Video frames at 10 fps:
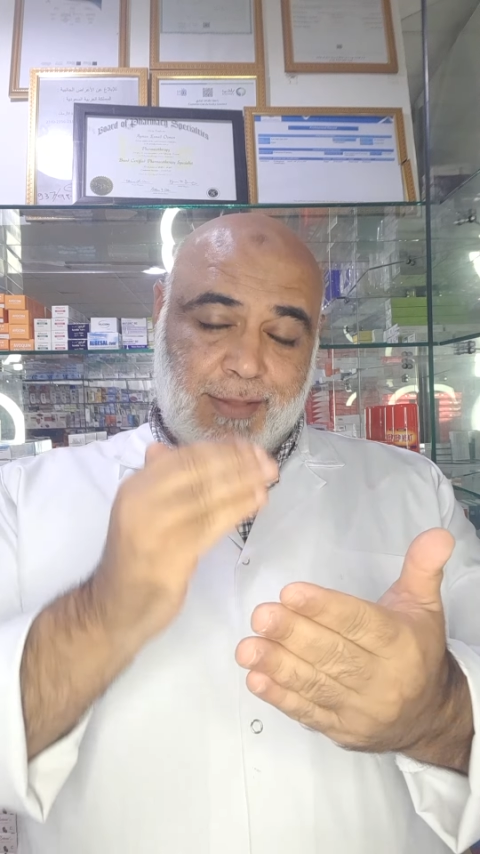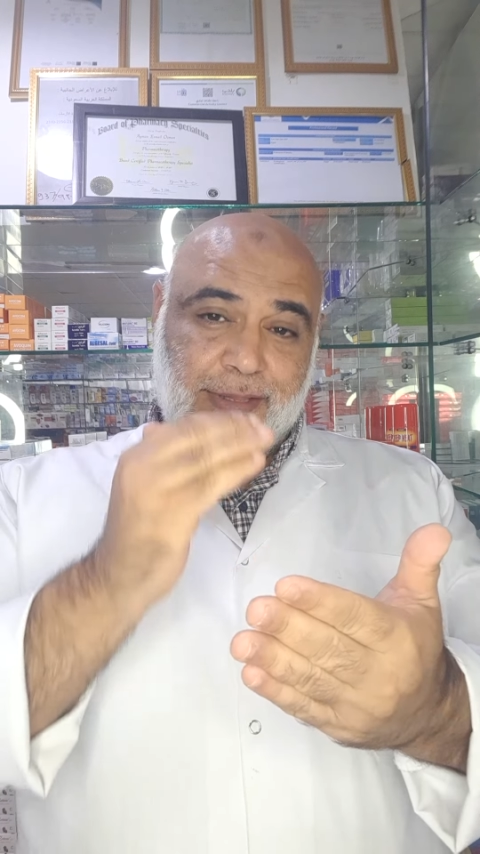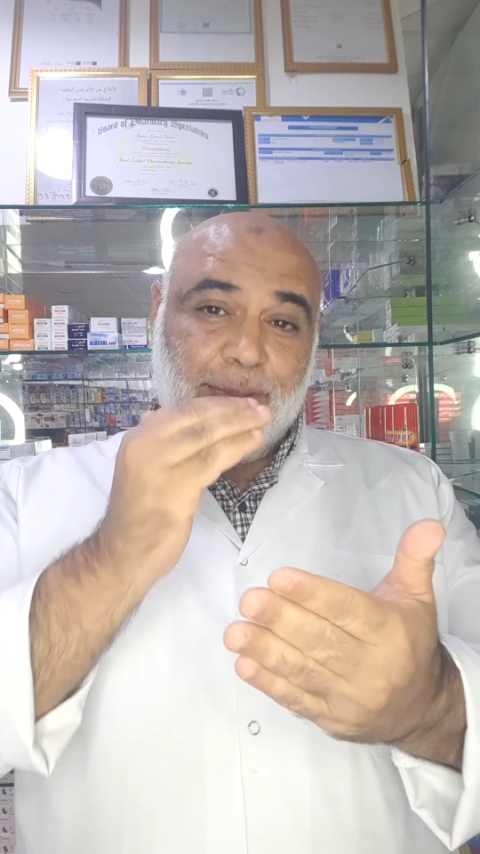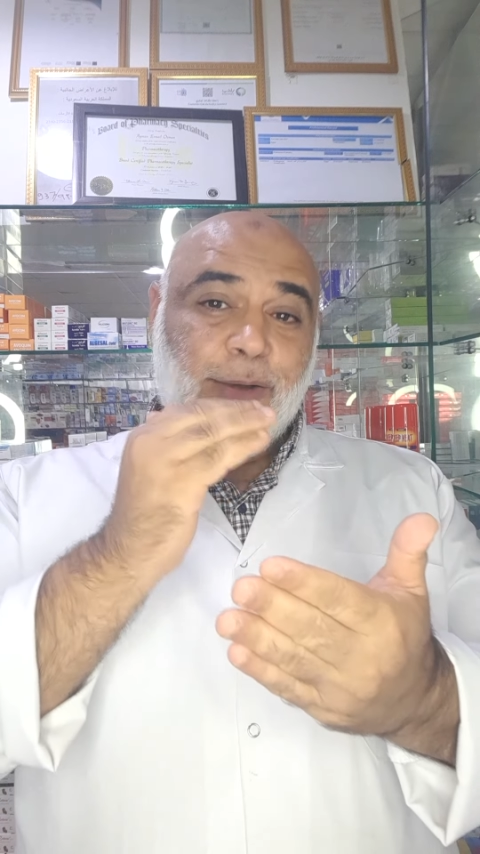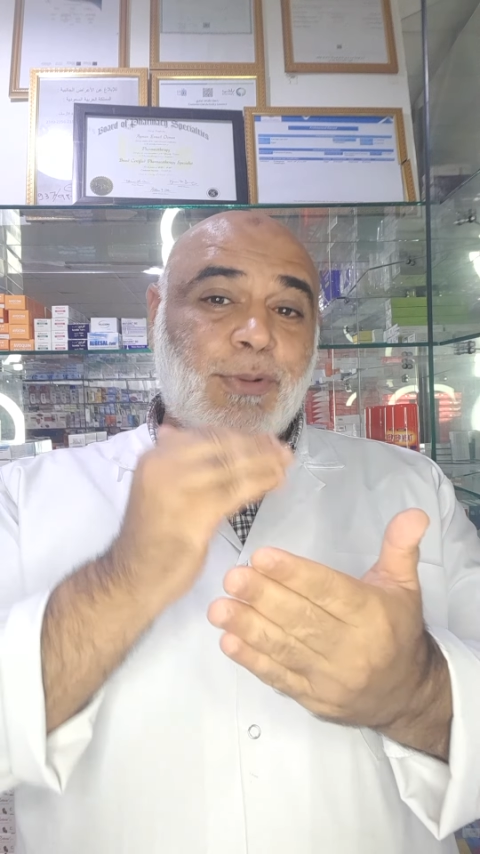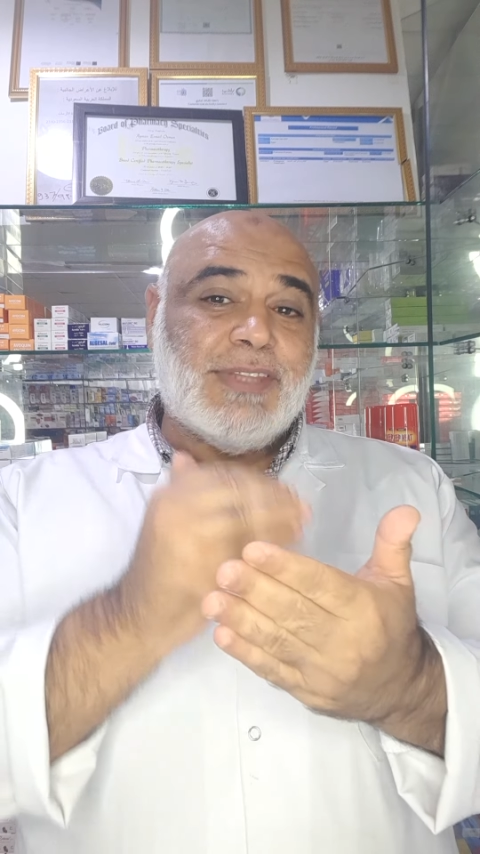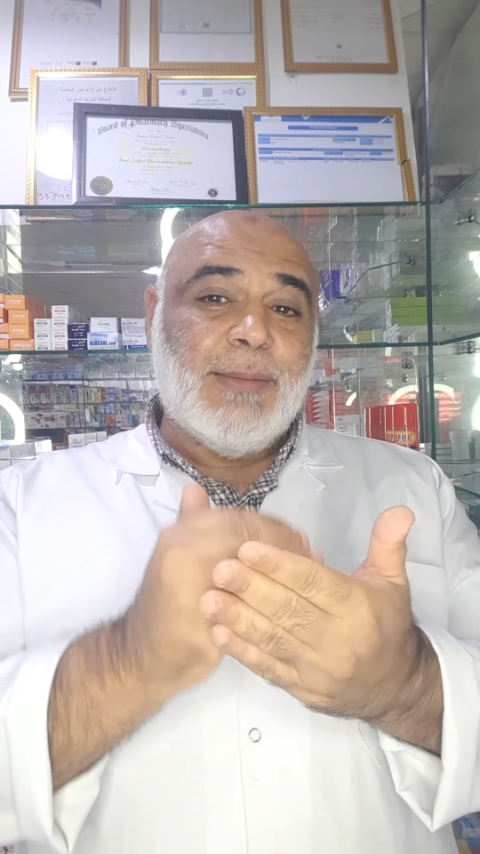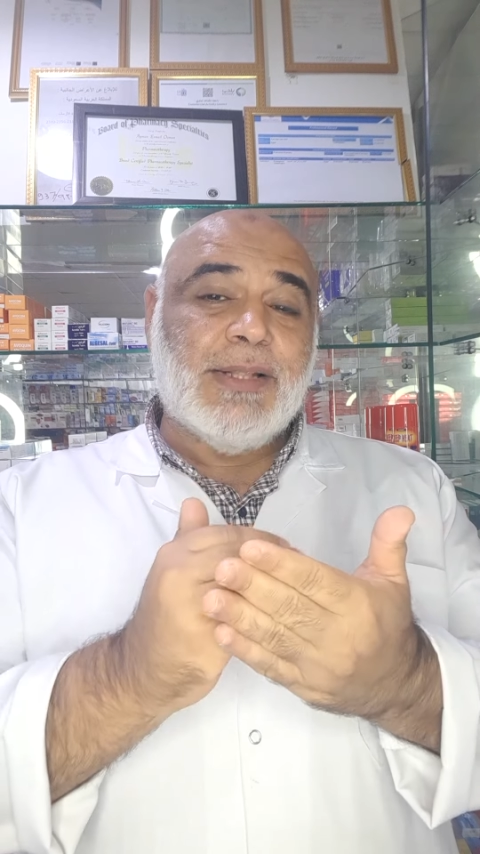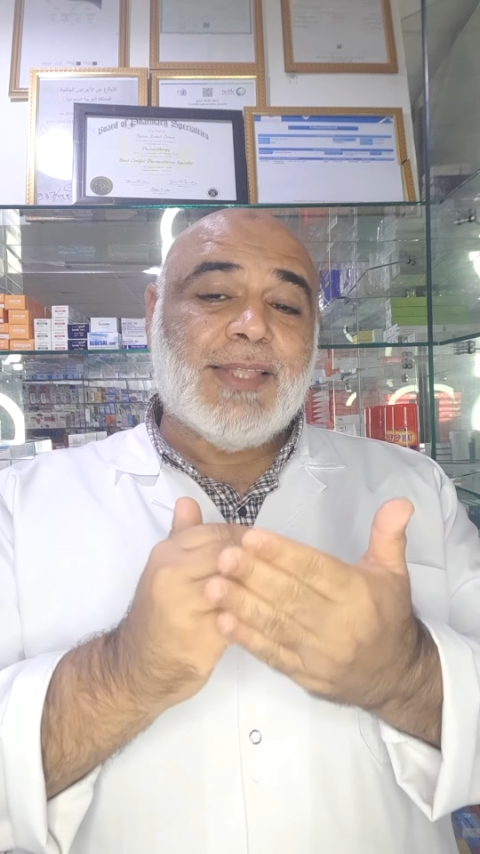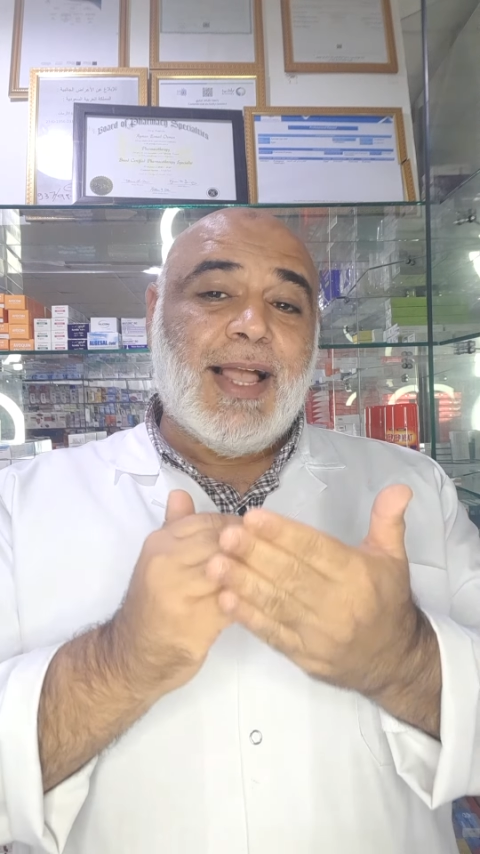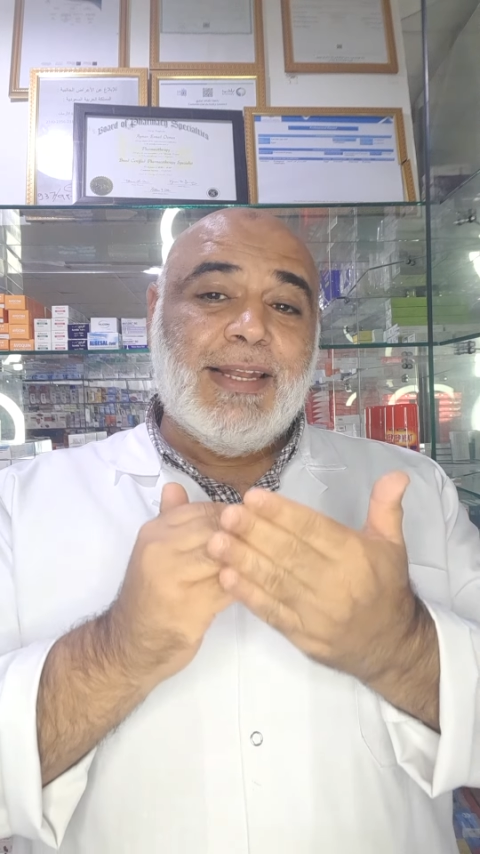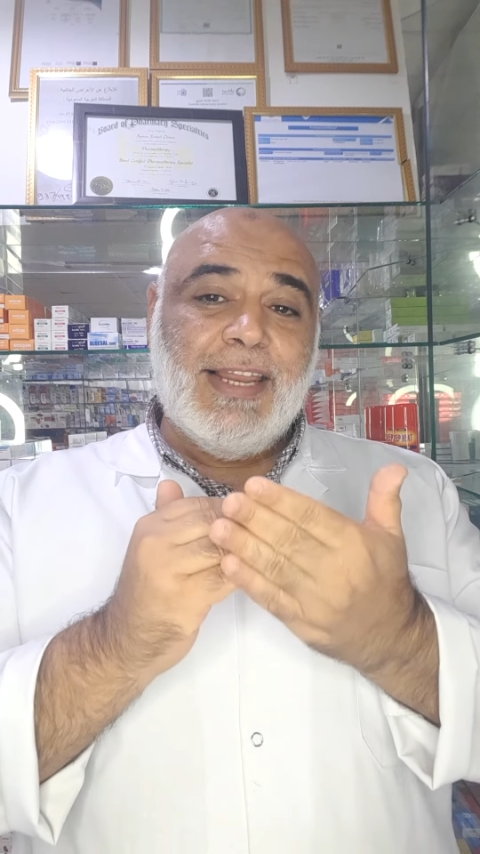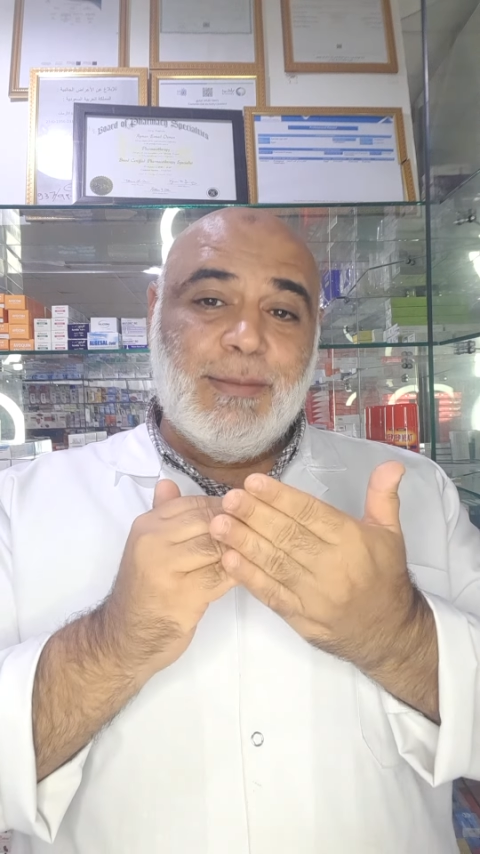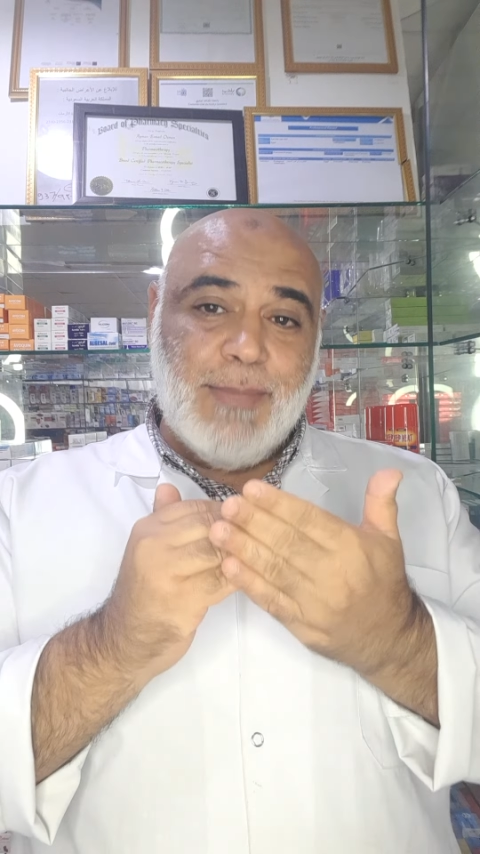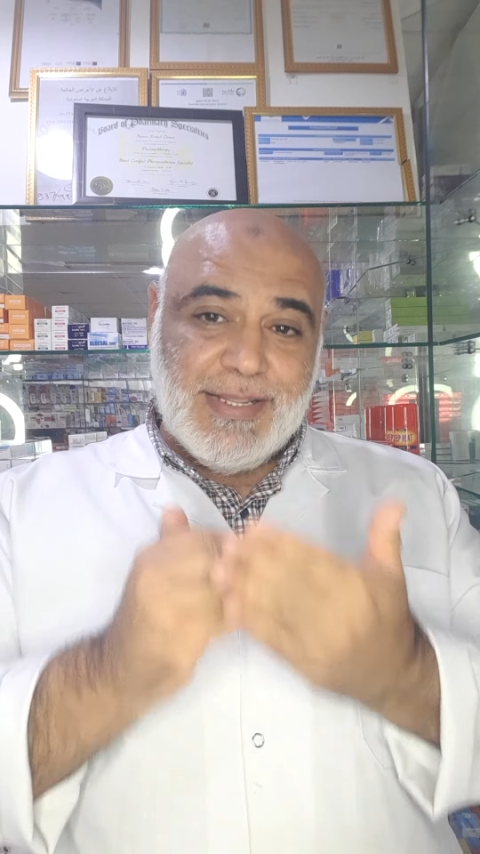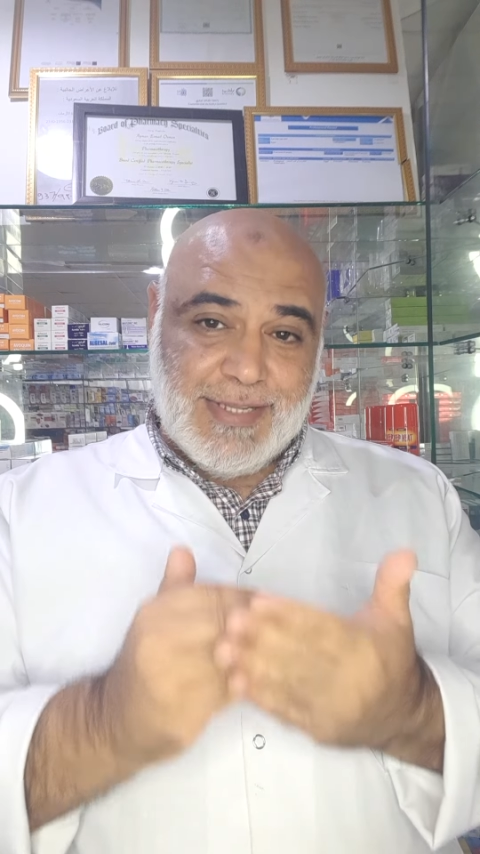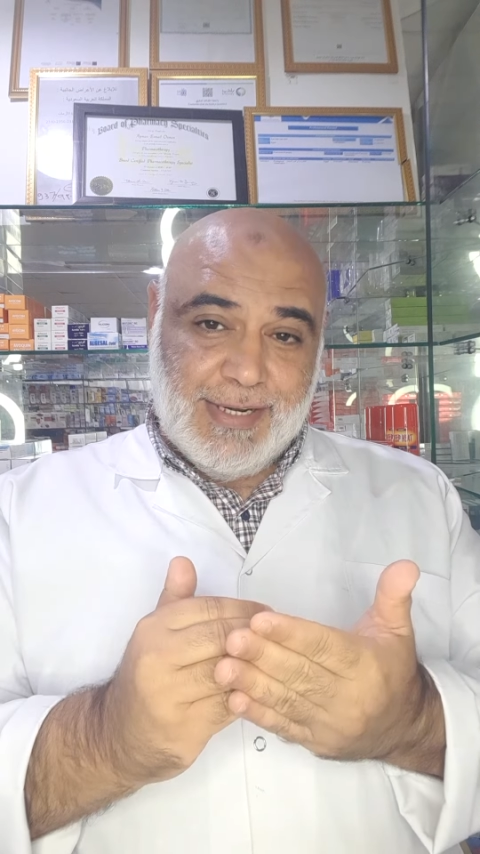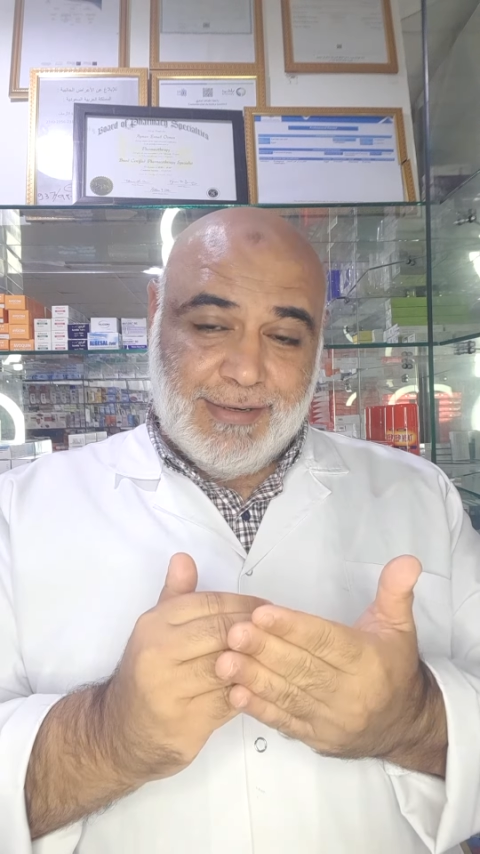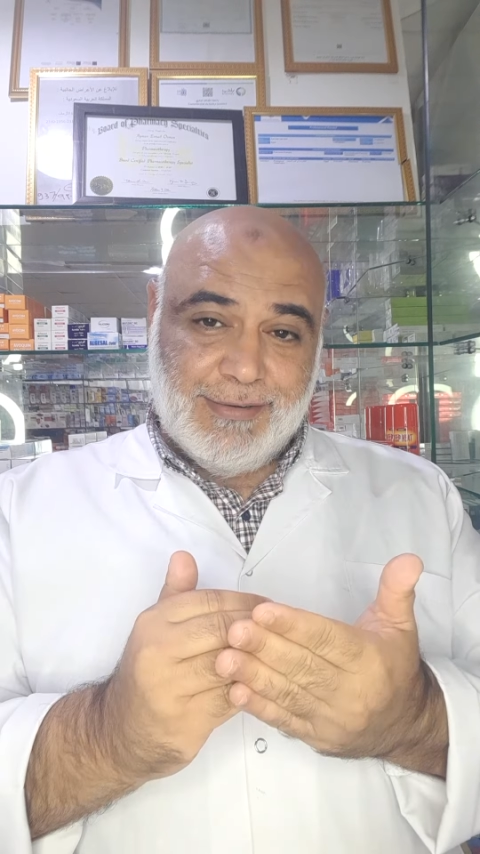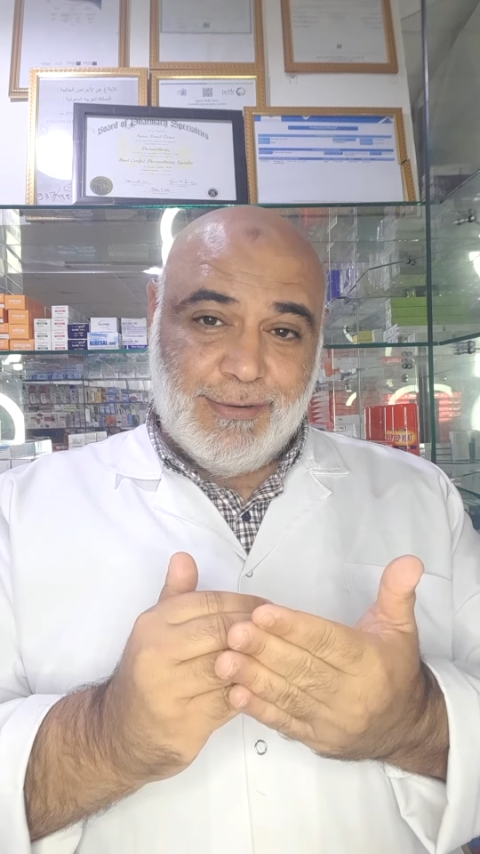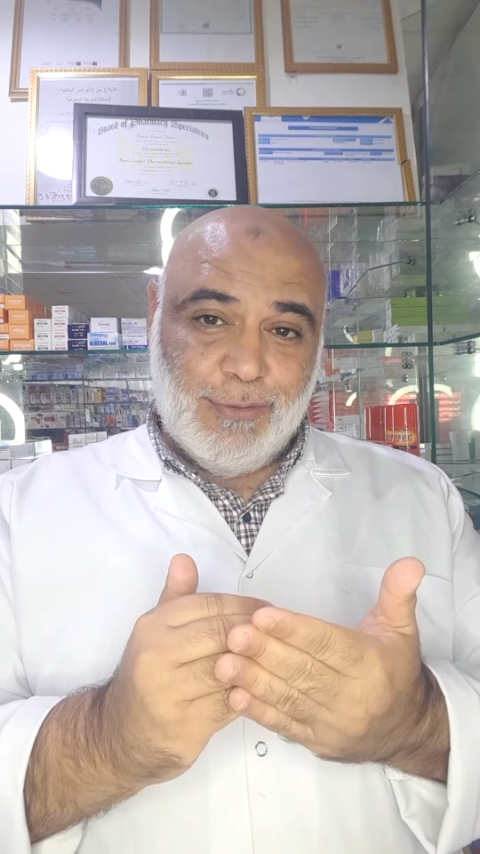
طب هل كنت عامل تحليل مثلا